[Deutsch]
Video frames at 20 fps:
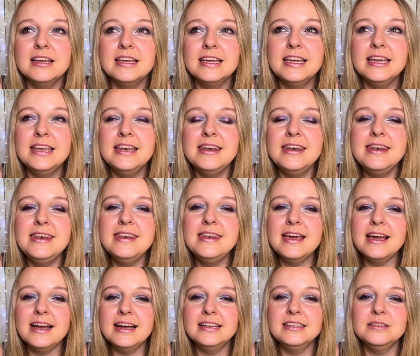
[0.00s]
in
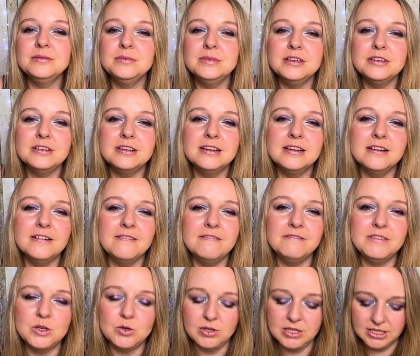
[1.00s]
einem äh,
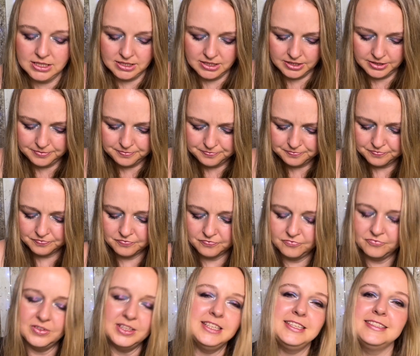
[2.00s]
Violett.
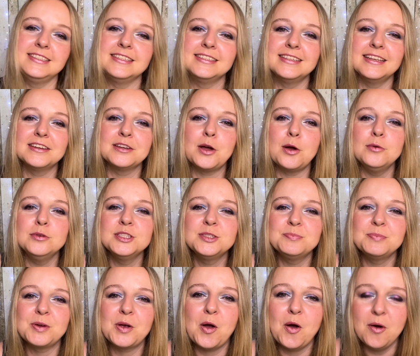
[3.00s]
Wenn ich den dann
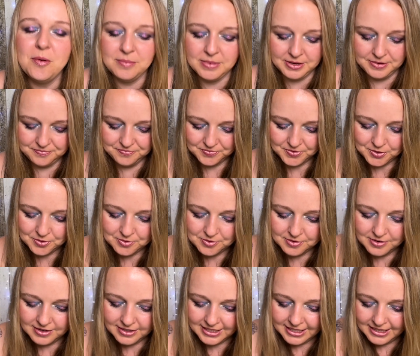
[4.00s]
rausbekomme,
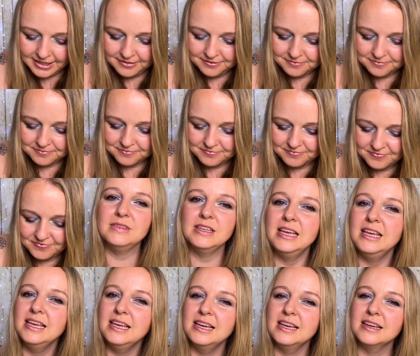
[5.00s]
oh je
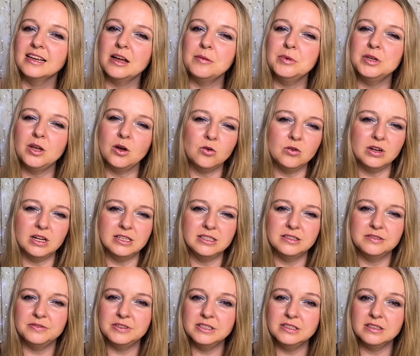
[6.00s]
kann man auch
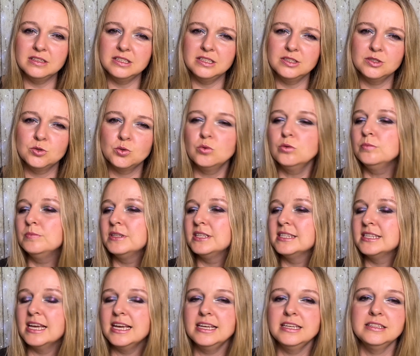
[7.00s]
als winterlichen Ton
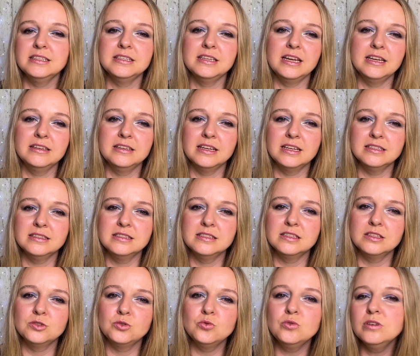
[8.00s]
bezeichnen. Ein
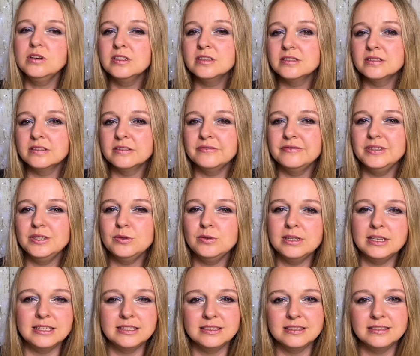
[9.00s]
ganz dunkles
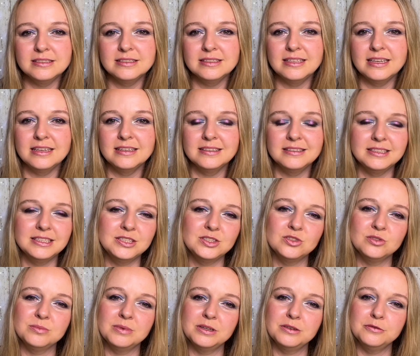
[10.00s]
Violett ist leider nicht
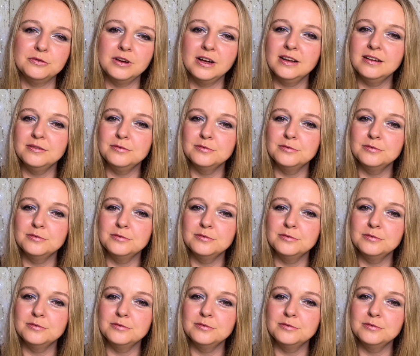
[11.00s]
so mein Fall,